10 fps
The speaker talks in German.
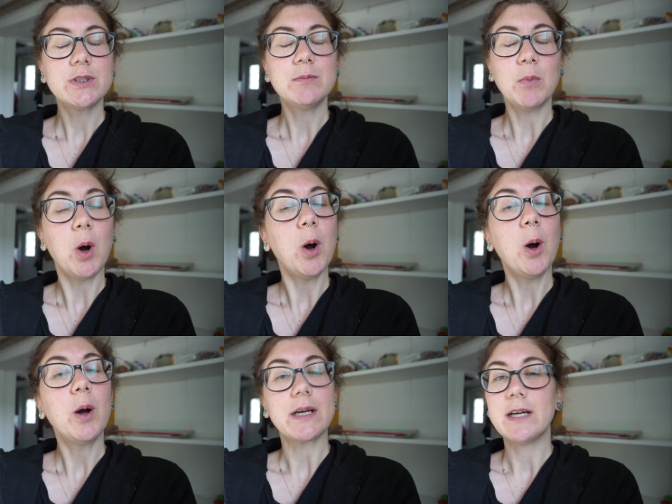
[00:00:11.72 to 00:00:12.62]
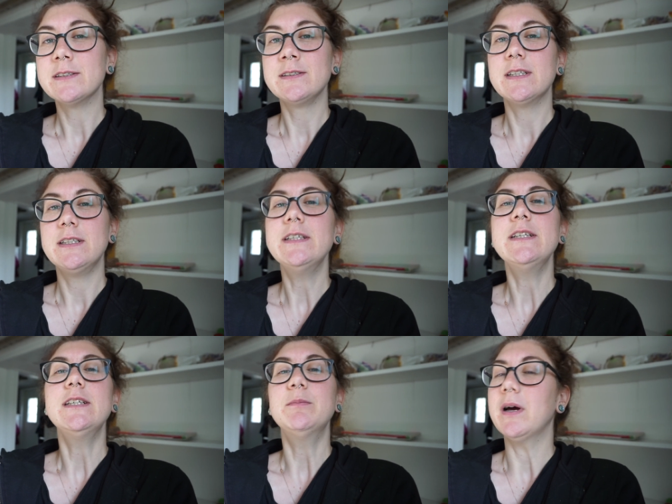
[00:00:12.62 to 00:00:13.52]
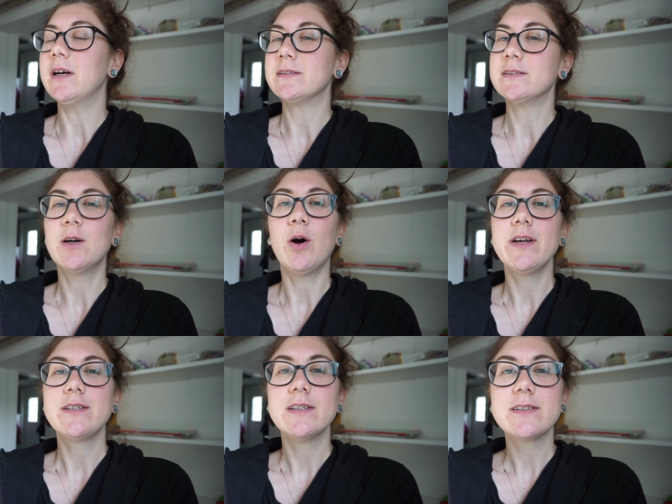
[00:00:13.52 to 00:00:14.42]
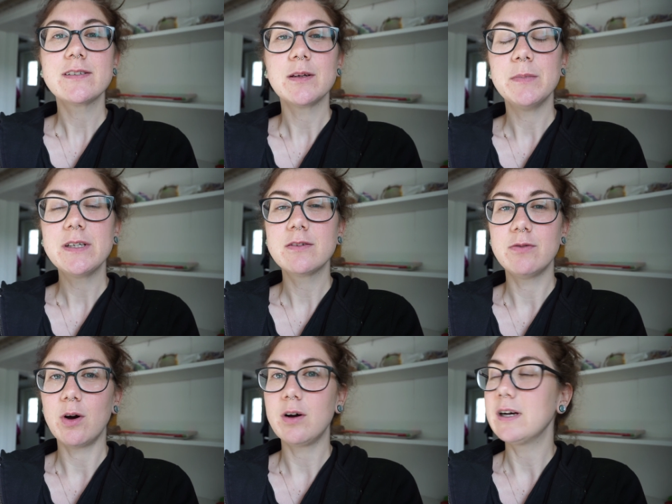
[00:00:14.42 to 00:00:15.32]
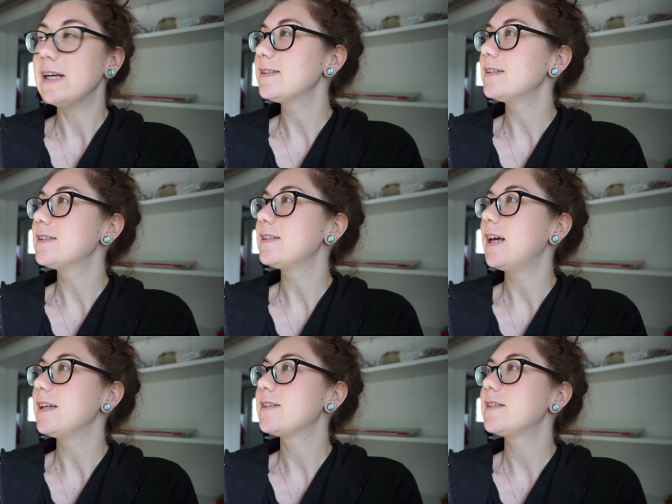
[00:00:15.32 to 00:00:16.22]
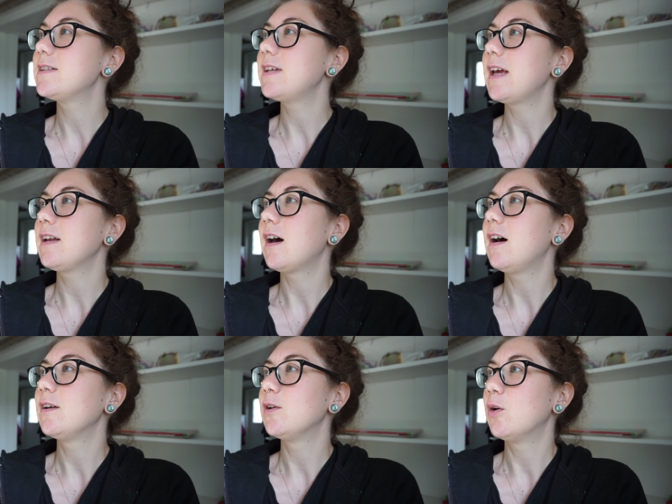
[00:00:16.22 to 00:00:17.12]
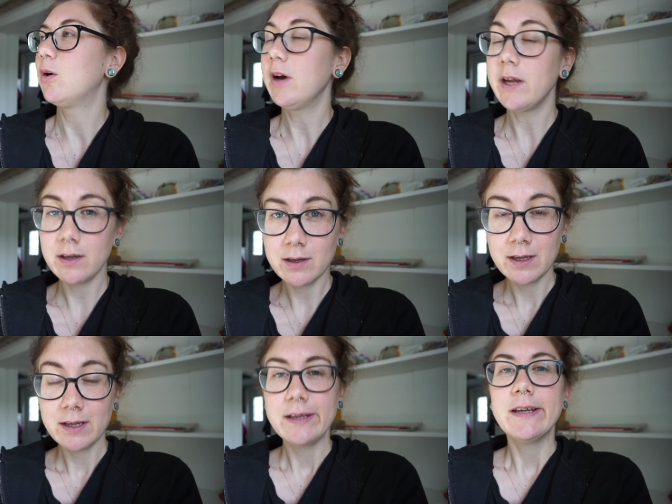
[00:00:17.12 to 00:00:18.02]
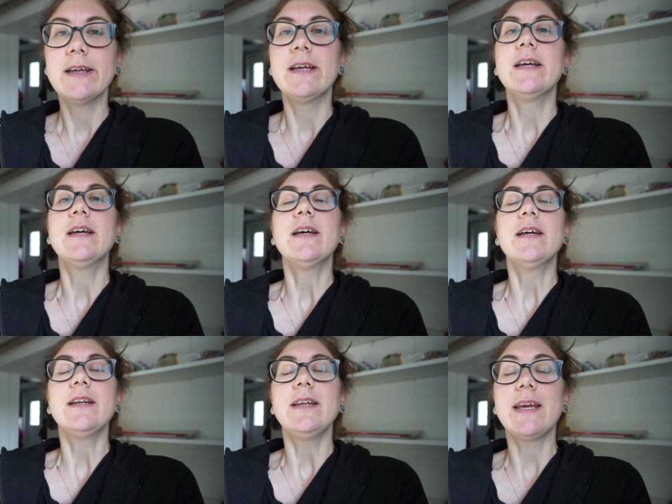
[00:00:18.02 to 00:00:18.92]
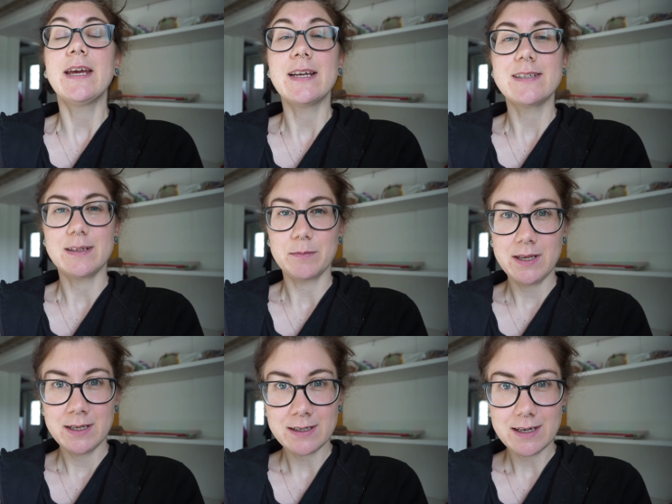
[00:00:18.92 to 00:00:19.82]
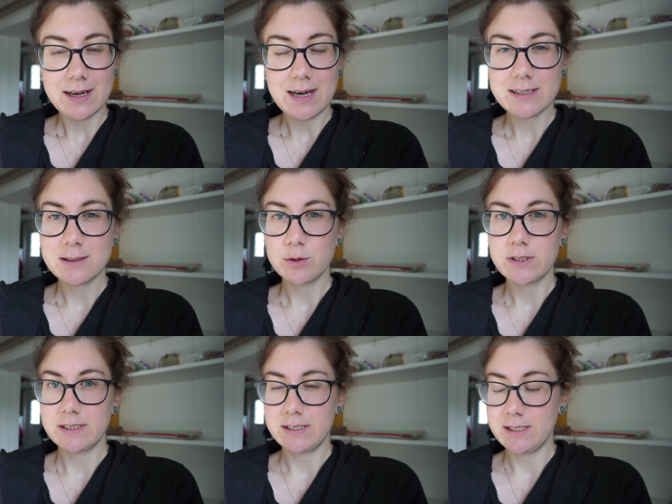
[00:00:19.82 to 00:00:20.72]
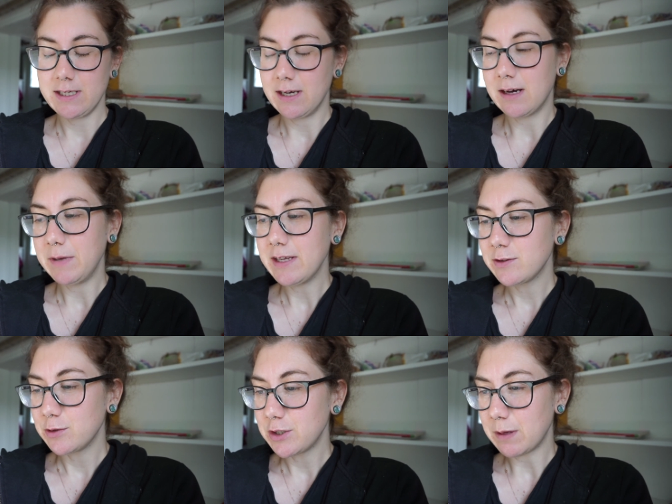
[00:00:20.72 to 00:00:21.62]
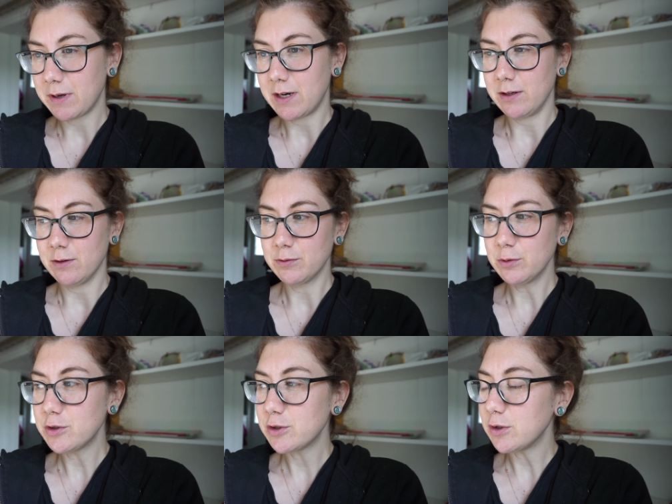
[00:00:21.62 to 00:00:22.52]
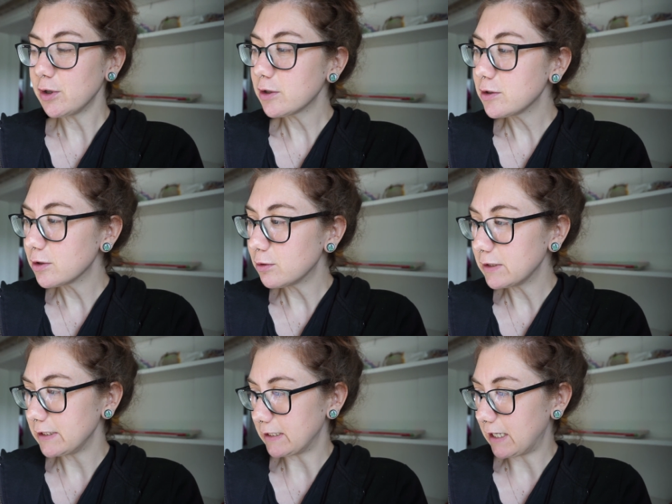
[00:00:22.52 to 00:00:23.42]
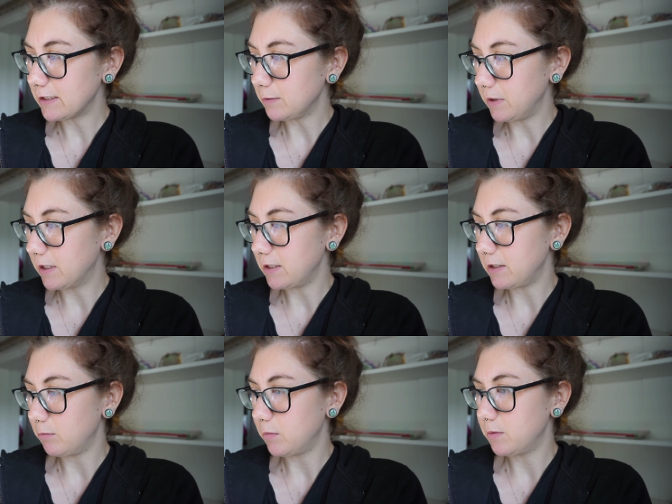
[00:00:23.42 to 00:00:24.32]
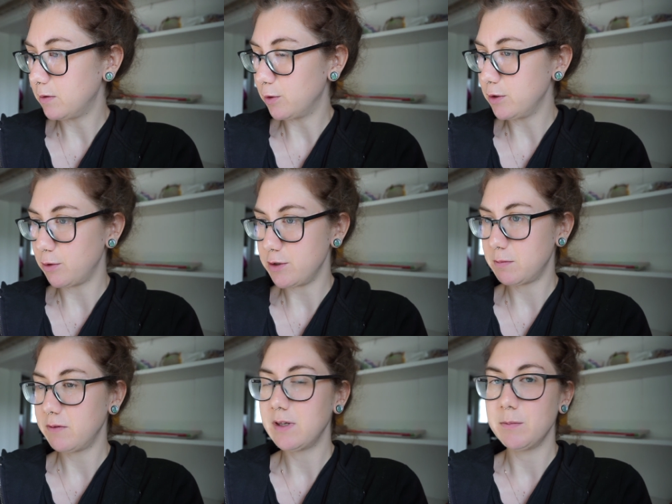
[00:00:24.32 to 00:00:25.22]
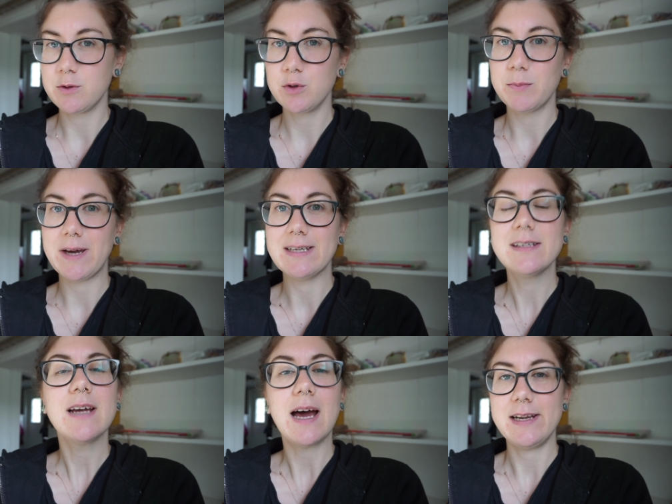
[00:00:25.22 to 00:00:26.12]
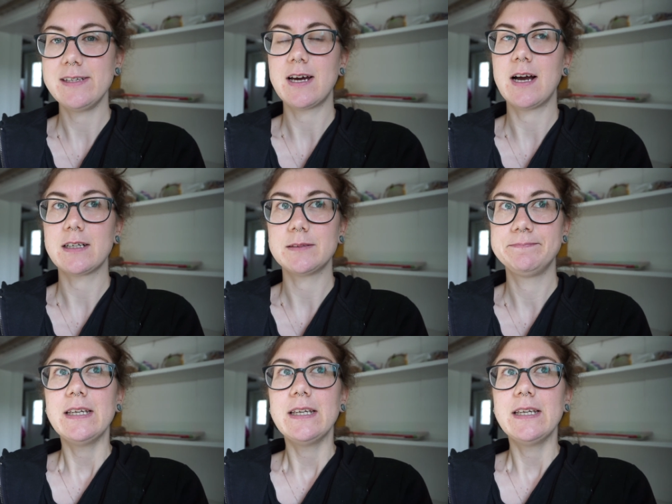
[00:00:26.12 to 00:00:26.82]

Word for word: Guten Morgen, ihr Lieben. Heute ist Mittwoch. Es ist jetzt 10 nach 9. Die Kinder sind im Kindergarten und ich sitze hier am Esstisch, habe gerade gefrühstückt und ich dachte mir, ich nehme euch heute mal wieder mit durch meinen Alltag.